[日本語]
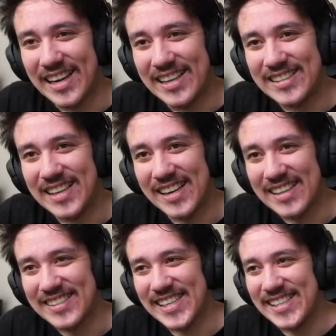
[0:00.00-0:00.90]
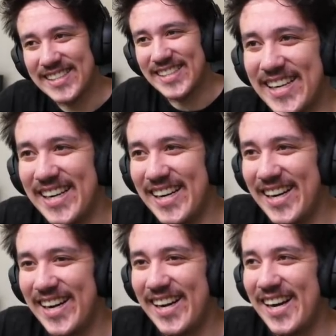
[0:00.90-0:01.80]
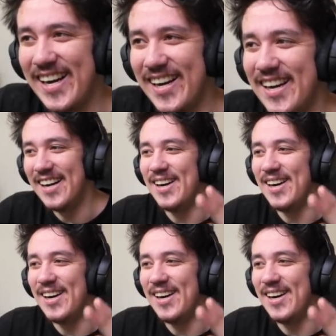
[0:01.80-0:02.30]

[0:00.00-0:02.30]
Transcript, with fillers: ダンダランダンダーン、